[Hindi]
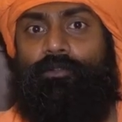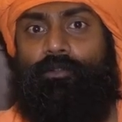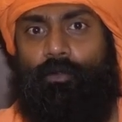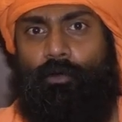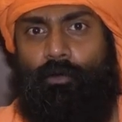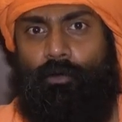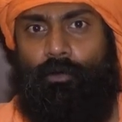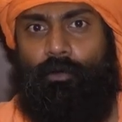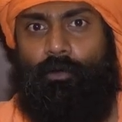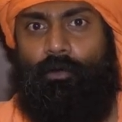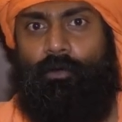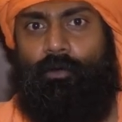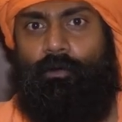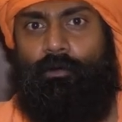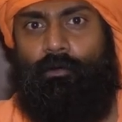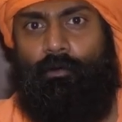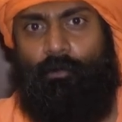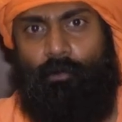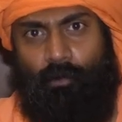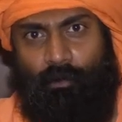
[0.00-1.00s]
तो
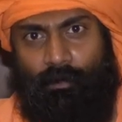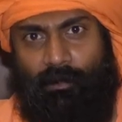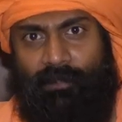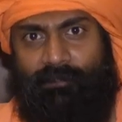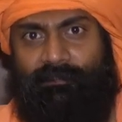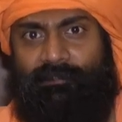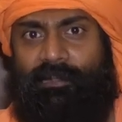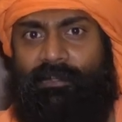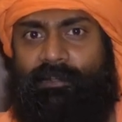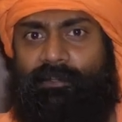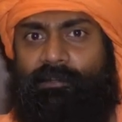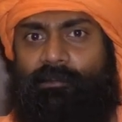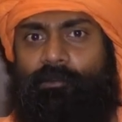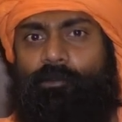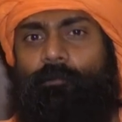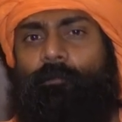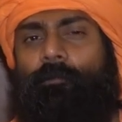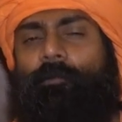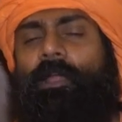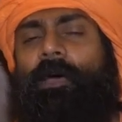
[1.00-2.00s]
होना चाहिए
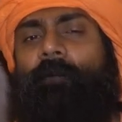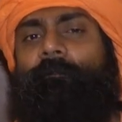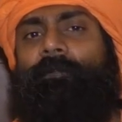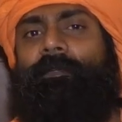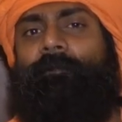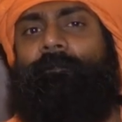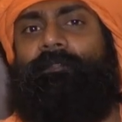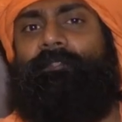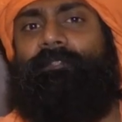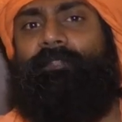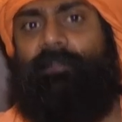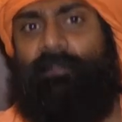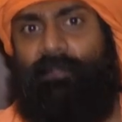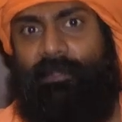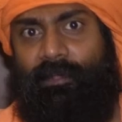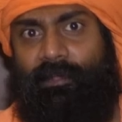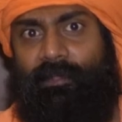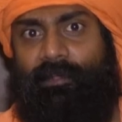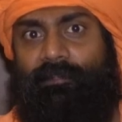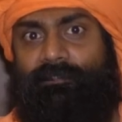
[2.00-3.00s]
और राम के मंदिर
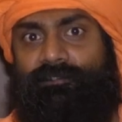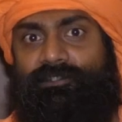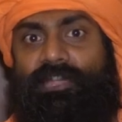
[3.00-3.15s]
हैं